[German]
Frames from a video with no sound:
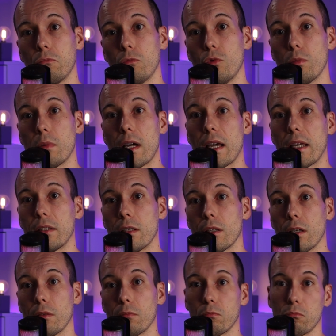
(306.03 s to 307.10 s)
über eine
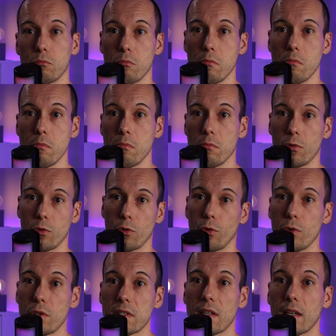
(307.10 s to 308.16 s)
ähm,
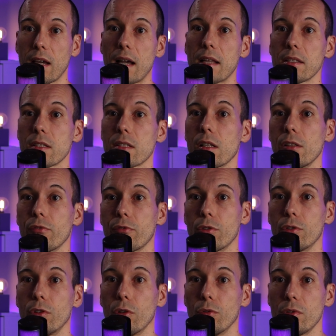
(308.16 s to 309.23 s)
größere Anzahl
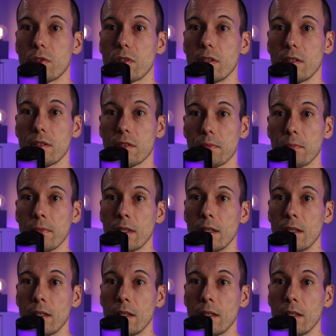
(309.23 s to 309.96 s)
von Nonces,